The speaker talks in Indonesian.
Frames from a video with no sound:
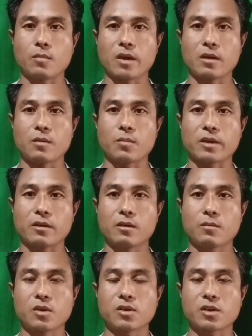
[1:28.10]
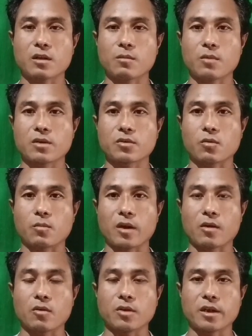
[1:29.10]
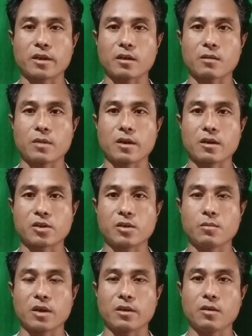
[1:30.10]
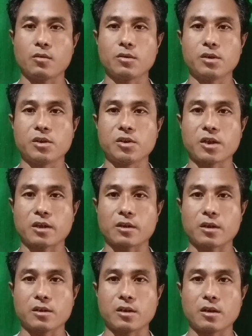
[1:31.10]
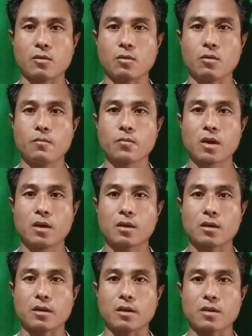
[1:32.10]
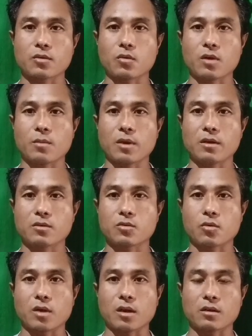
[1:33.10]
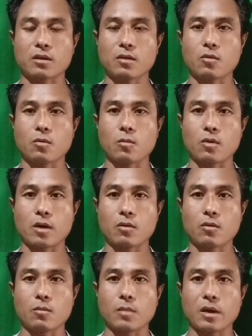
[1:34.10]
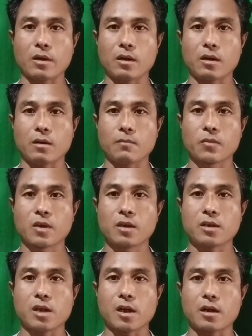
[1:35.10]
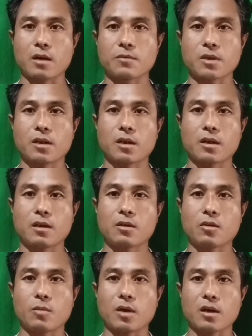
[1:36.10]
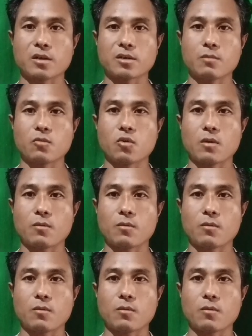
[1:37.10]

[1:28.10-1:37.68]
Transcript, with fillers: maina patanggaman salba sumairang yanda kabarangchi manteko ni syatanirangko kena suna ba nuksuna gita kuburrango matnaha yan apsan dakin oba asam